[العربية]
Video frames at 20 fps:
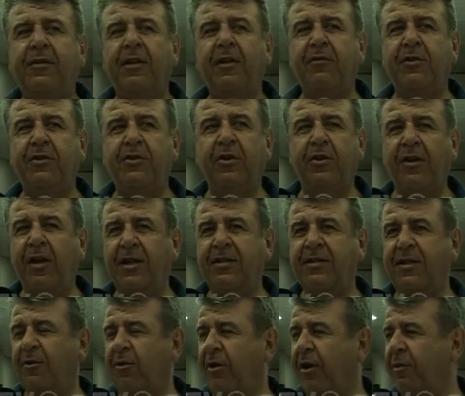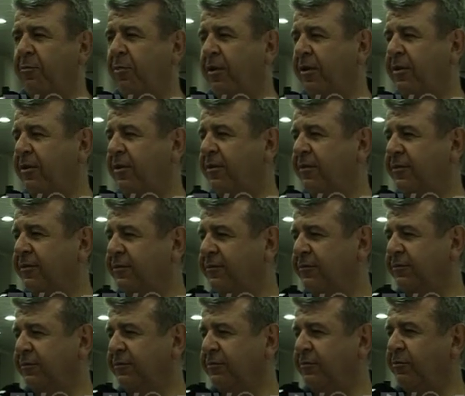التلفزيون أحسن وأكبر
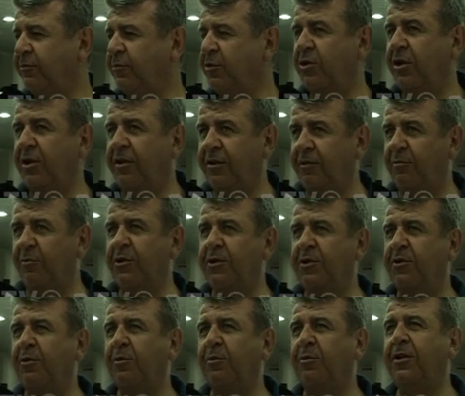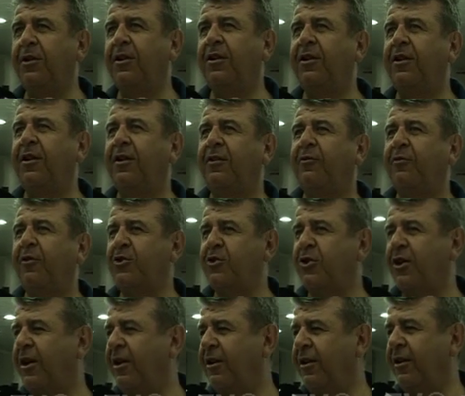مشان ينبسطوا
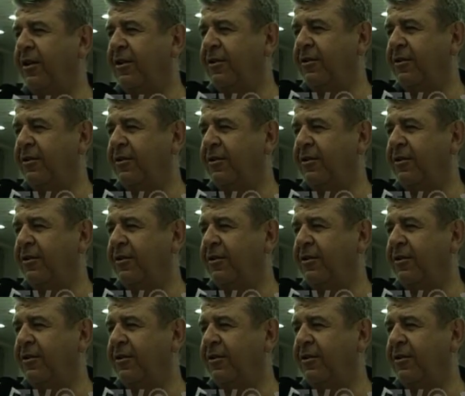بالفرجة عليه